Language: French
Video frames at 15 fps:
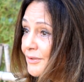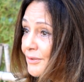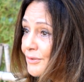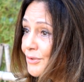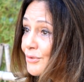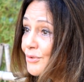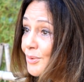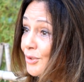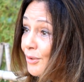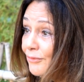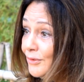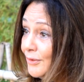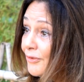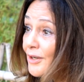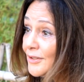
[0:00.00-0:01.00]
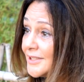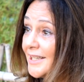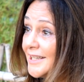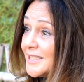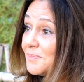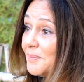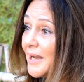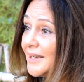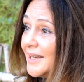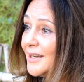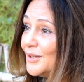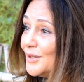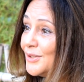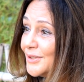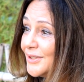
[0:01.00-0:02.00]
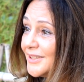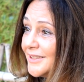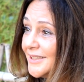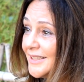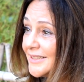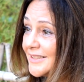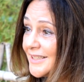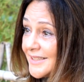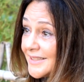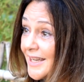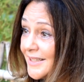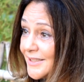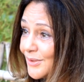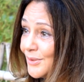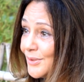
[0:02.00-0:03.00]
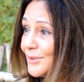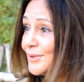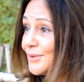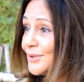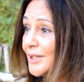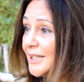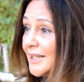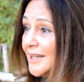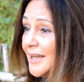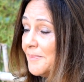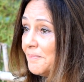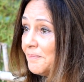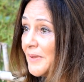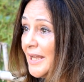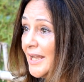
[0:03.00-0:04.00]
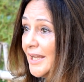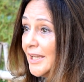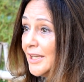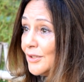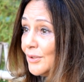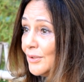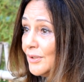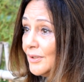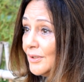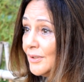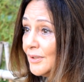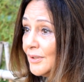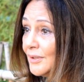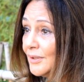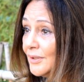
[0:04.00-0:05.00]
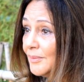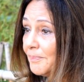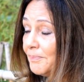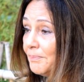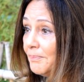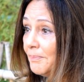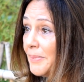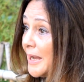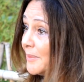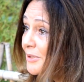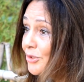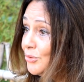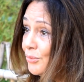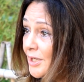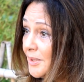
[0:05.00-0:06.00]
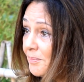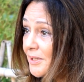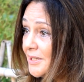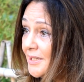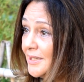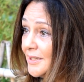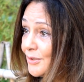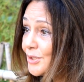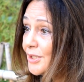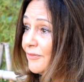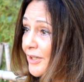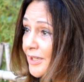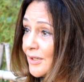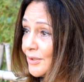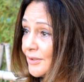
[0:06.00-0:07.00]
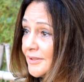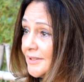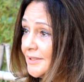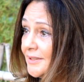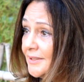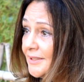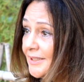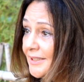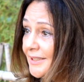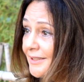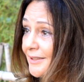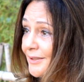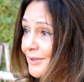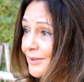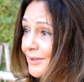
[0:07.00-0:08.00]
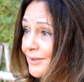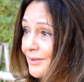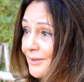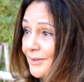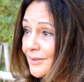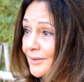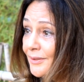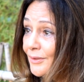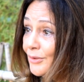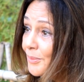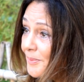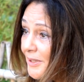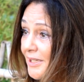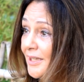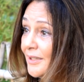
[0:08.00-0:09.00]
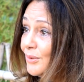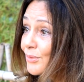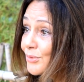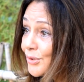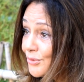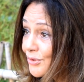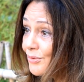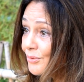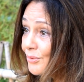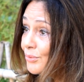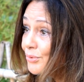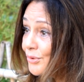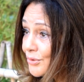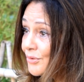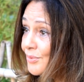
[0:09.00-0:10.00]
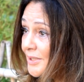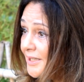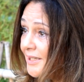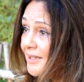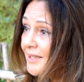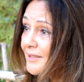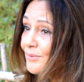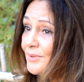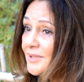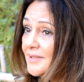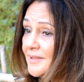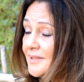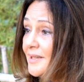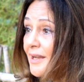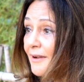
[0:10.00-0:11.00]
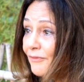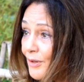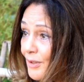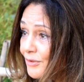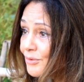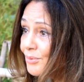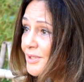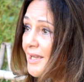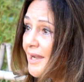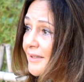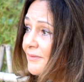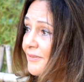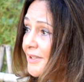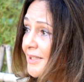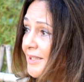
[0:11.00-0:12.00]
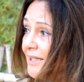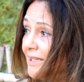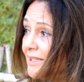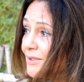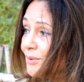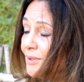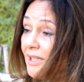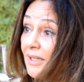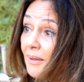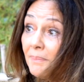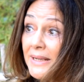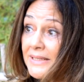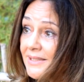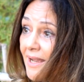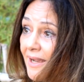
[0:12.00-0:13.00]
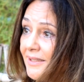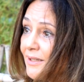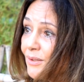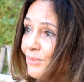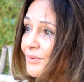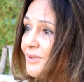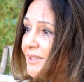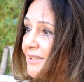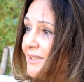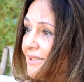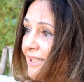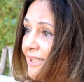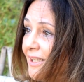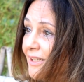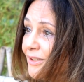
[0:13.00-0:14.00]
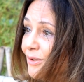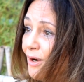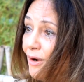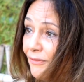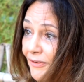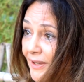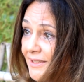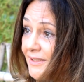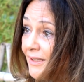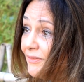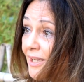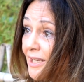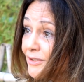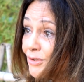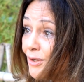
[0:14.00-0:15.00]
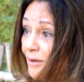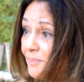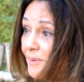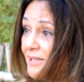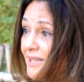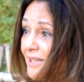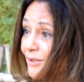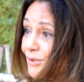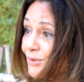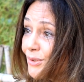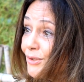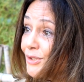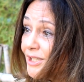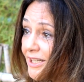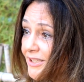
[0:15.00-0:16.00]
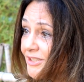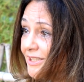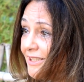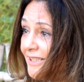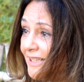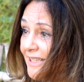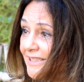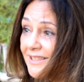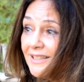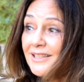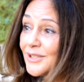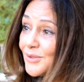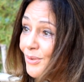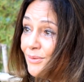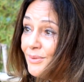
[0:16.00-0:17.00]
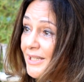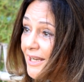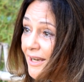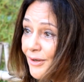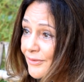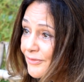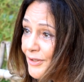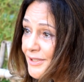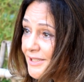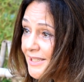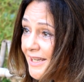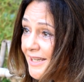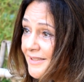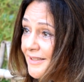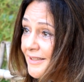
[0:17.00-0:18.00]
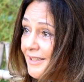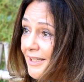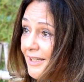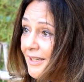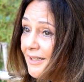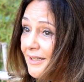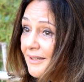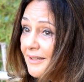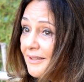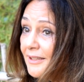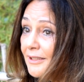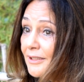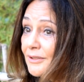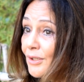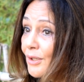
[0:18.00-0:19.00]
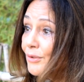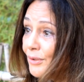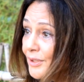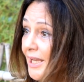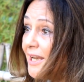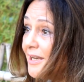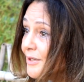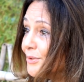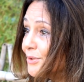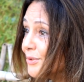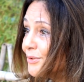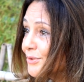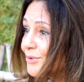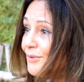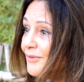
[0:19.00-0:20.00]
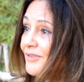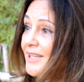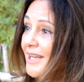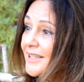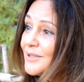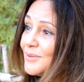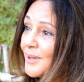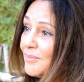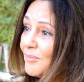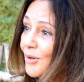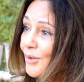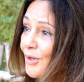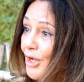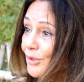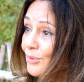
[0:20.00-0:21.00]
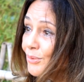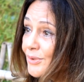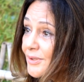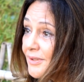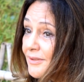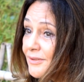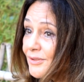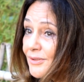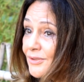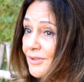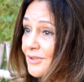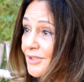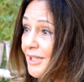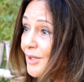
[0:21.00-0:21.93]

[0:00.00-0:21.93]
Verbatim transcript: Je suis devenue française par la langue. C'est ça ce que je réclame. Et que euh, parmi tous les pays que j'ai fréquentés, euh, le pays dont je, où je suis née, la Tunisie, la France, je suis arrivée, ce n'était pas ça qui comptait en fait, il y avait un seul pays que je recherchais, c'était celui de la langue française, euh, dans lequel euh, je vis actuellement. Donc j'ai